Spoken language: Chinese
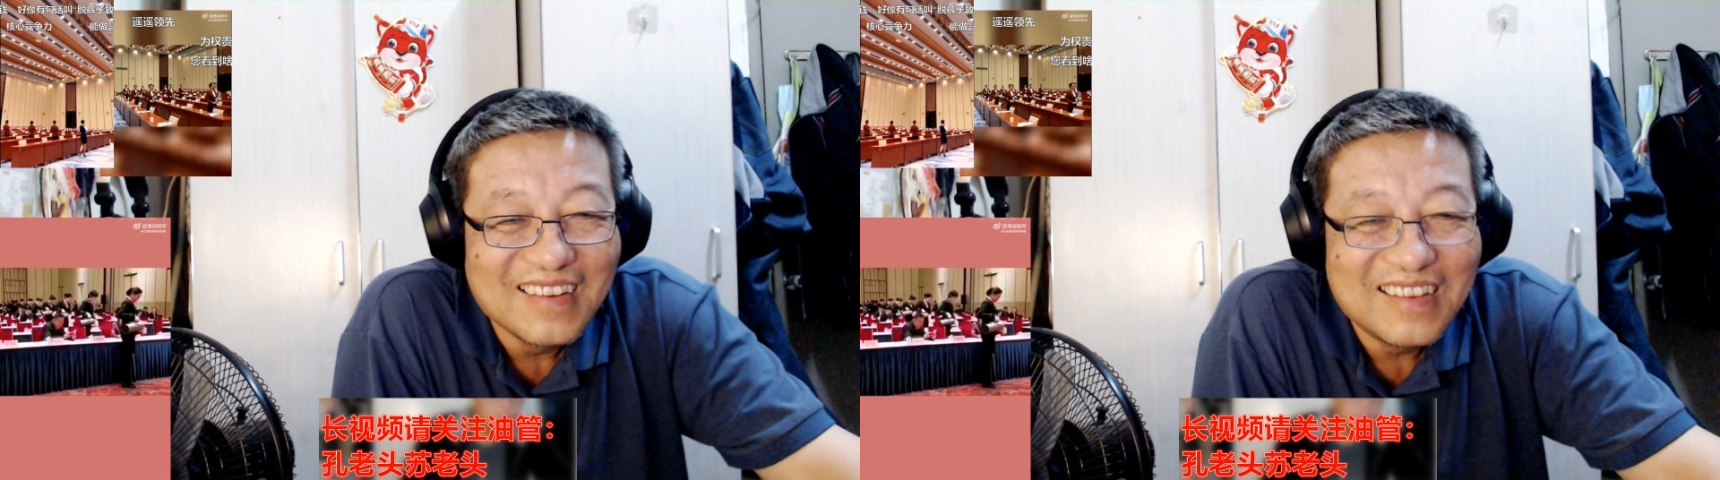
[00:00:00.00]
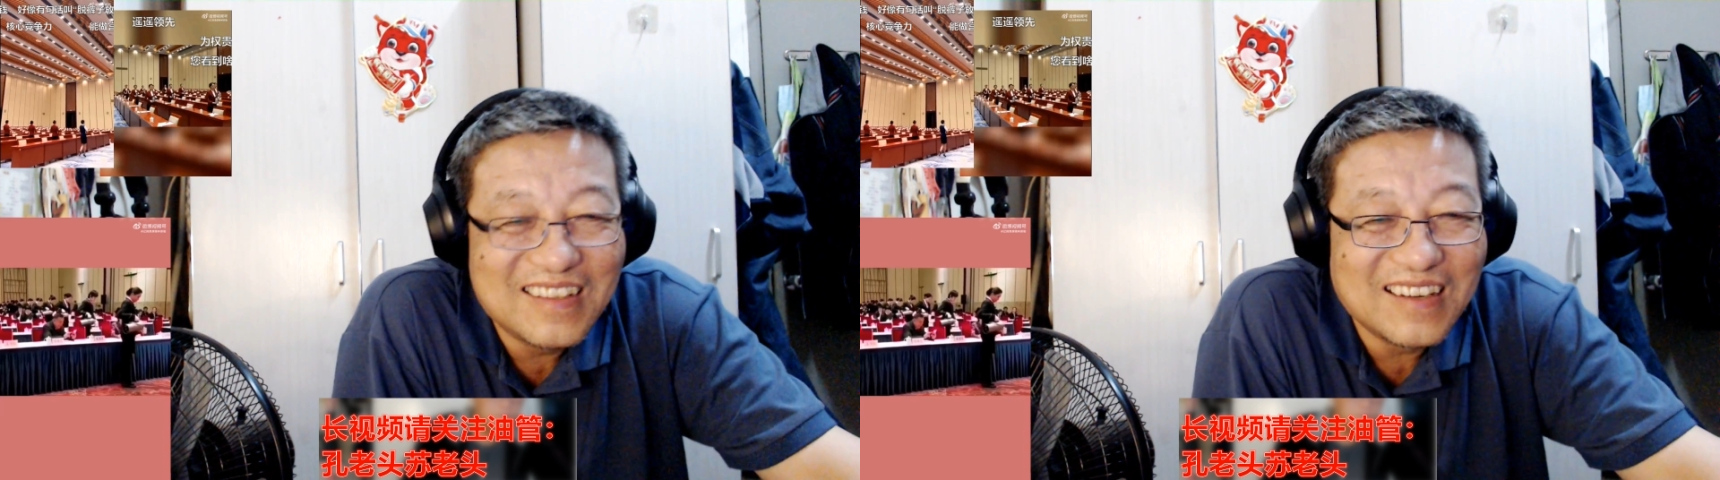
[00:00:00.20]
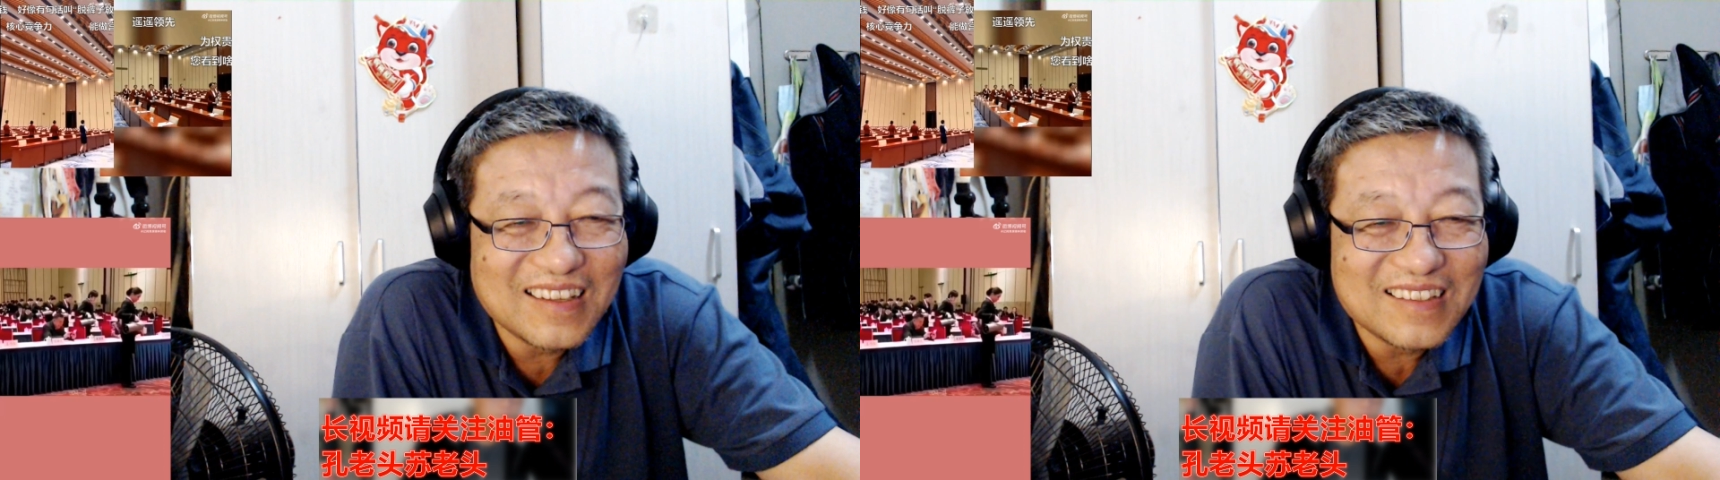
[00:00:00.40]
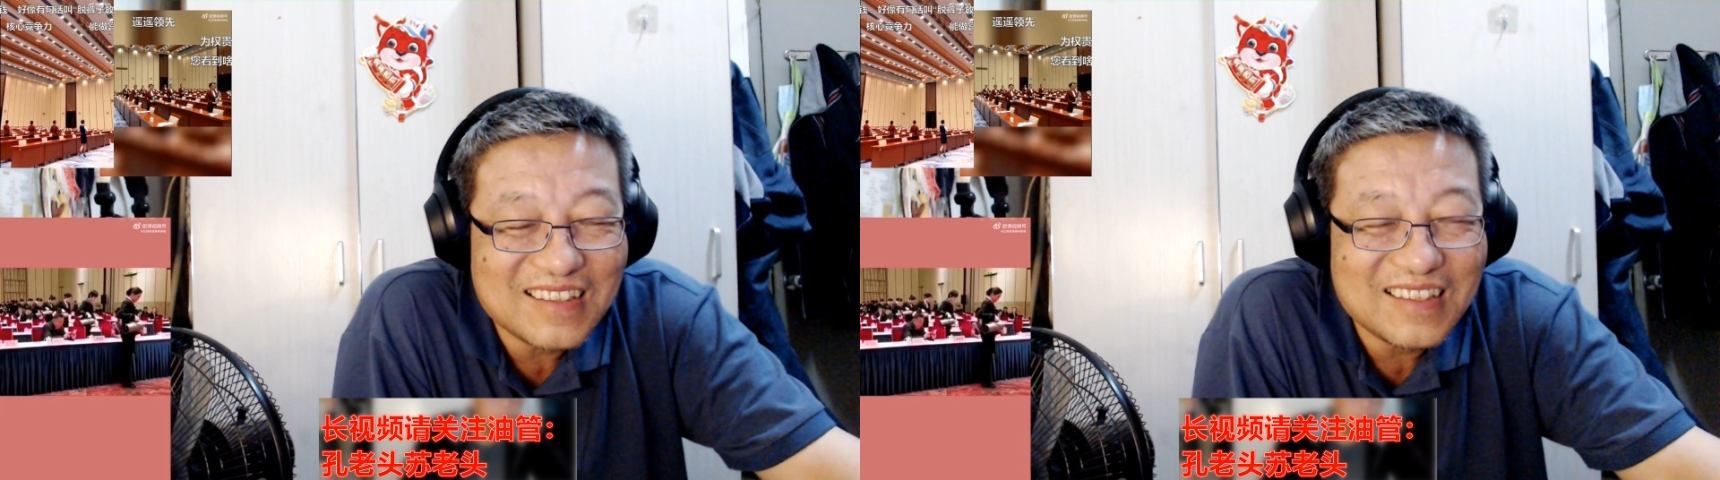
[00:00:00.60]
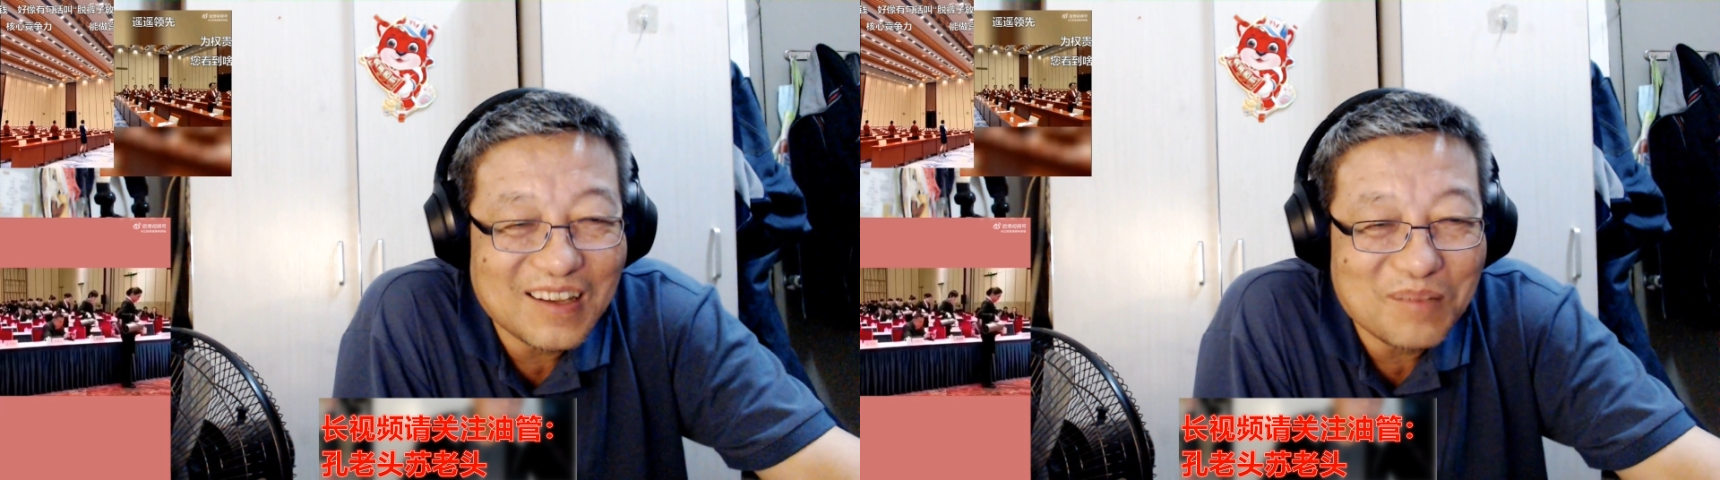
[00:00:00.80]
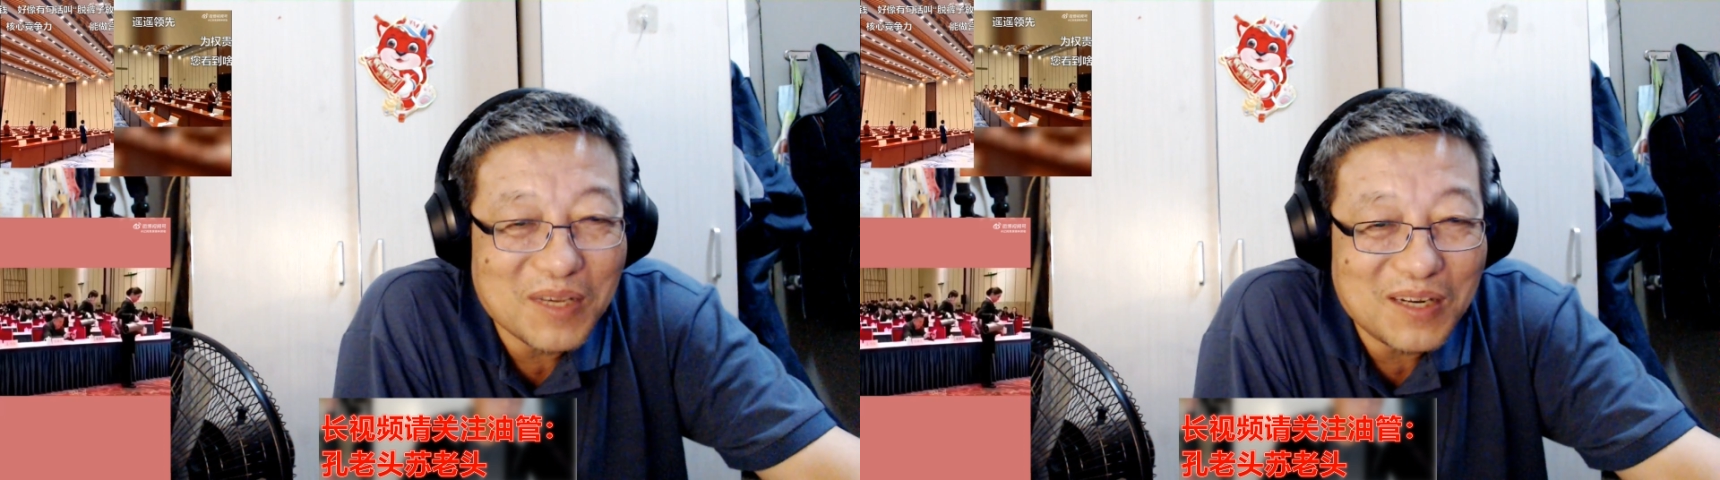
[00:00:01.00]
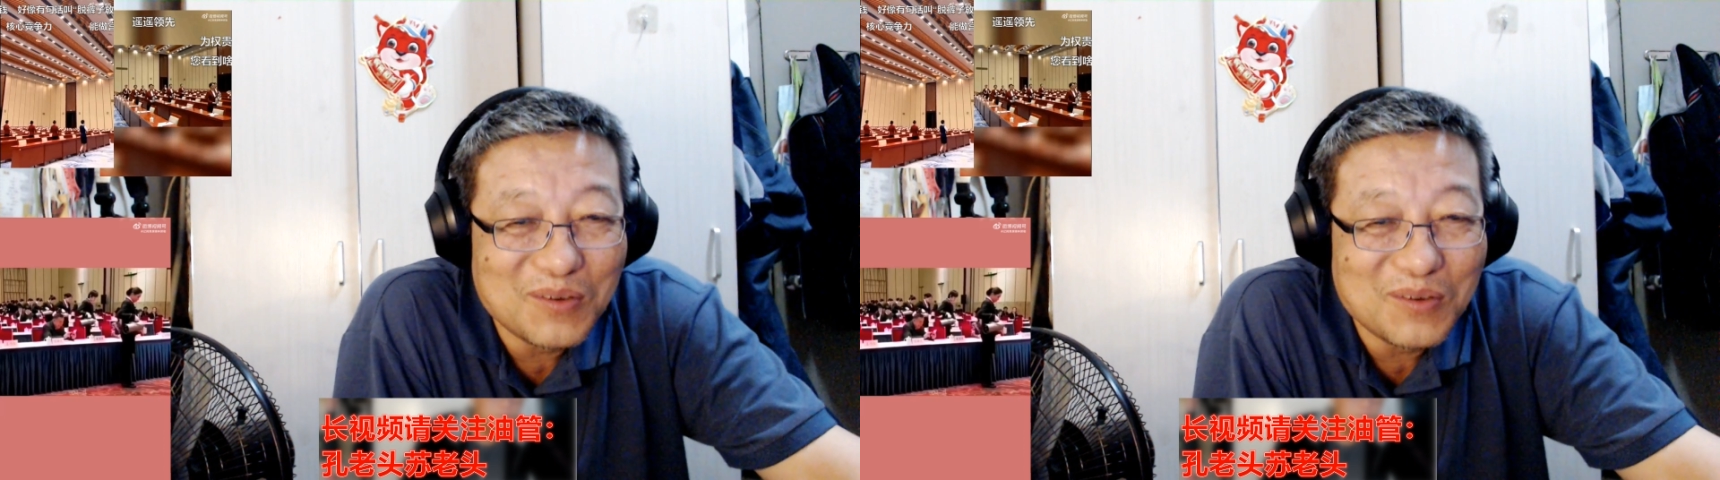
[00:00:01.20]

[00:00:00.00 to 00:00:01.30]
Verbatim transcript: 扯这些个没用